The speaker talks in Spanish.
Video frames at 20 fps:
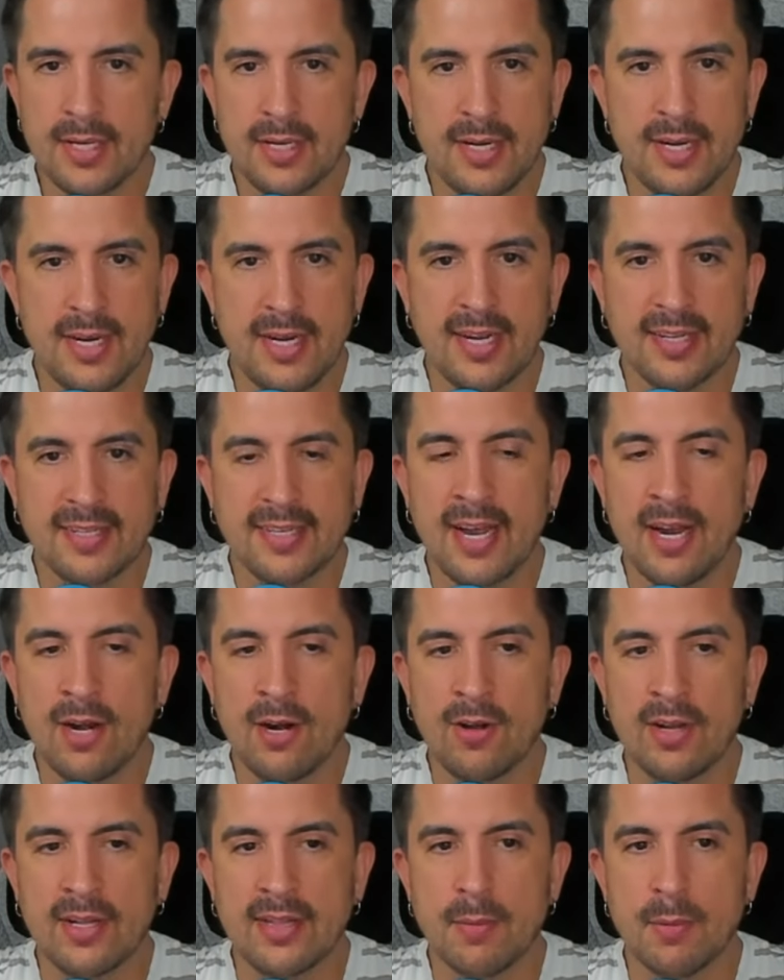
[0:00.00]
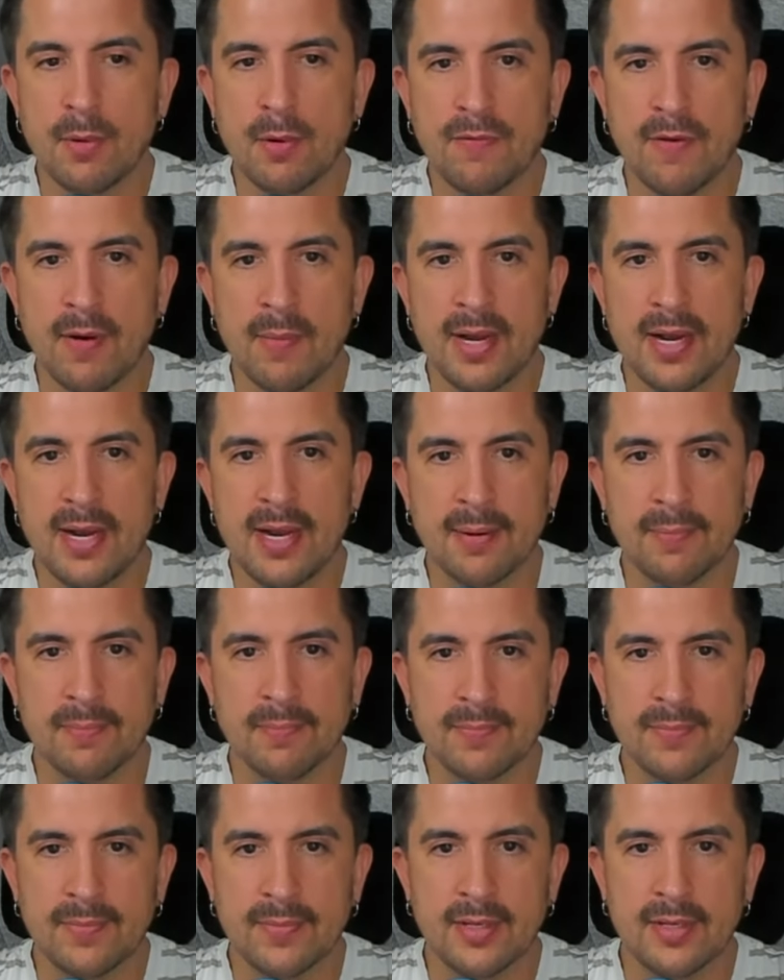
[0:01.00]
Y este es el objetivo, familia.
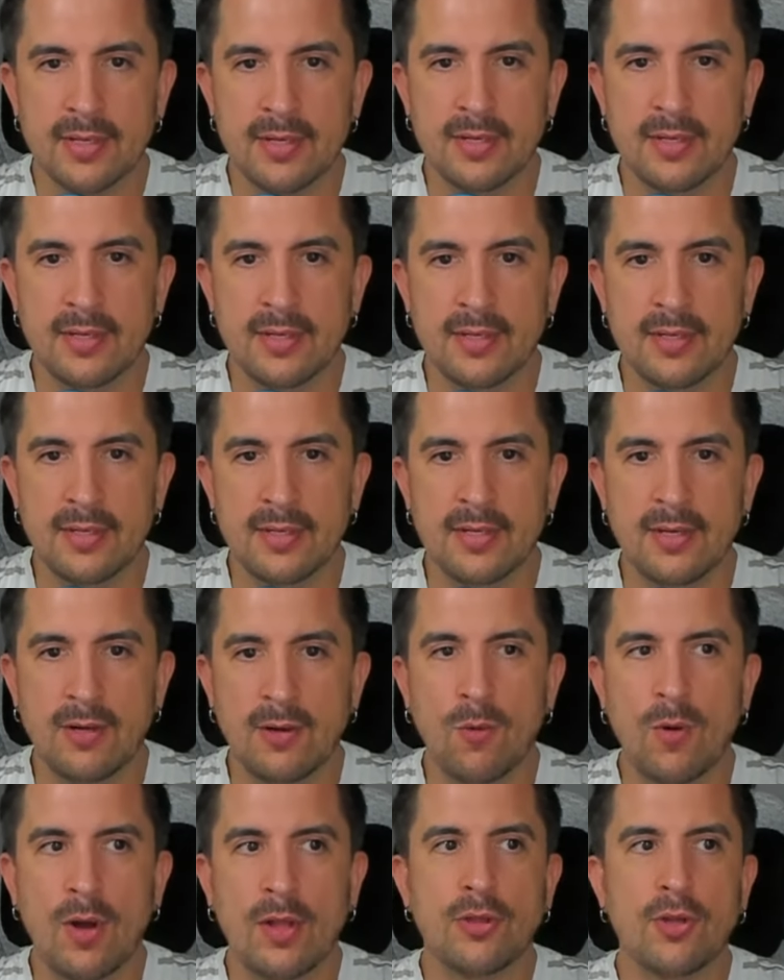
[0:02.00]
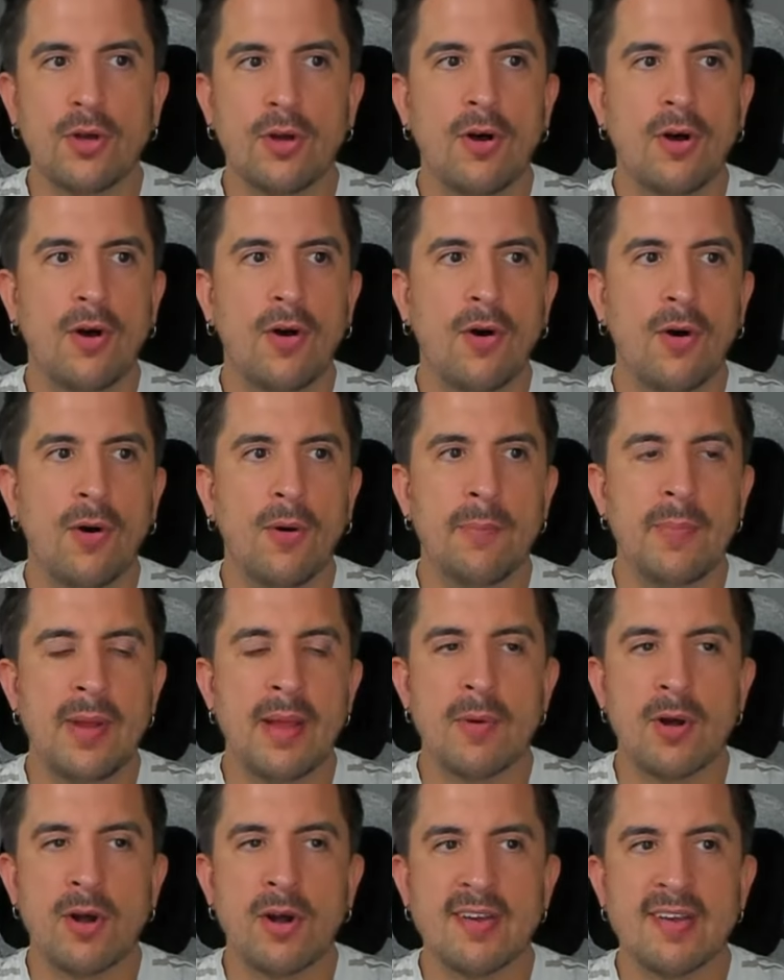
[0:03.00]
¿Cuántos
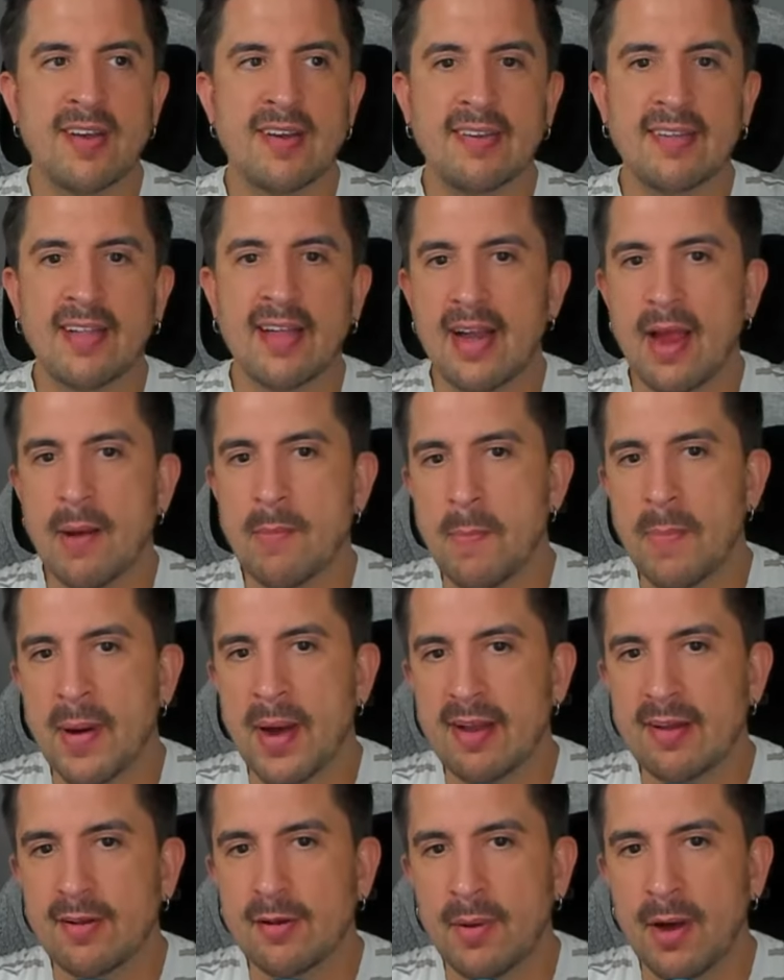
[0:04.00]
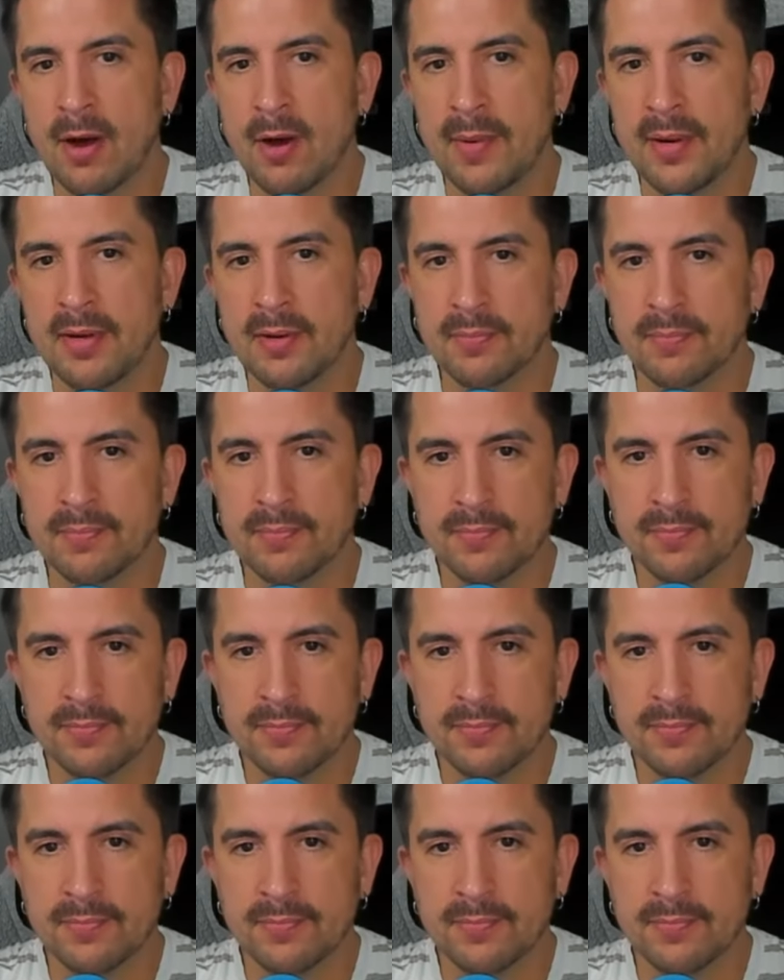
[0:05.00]
miembros necesitaríamos para eso, más o menos?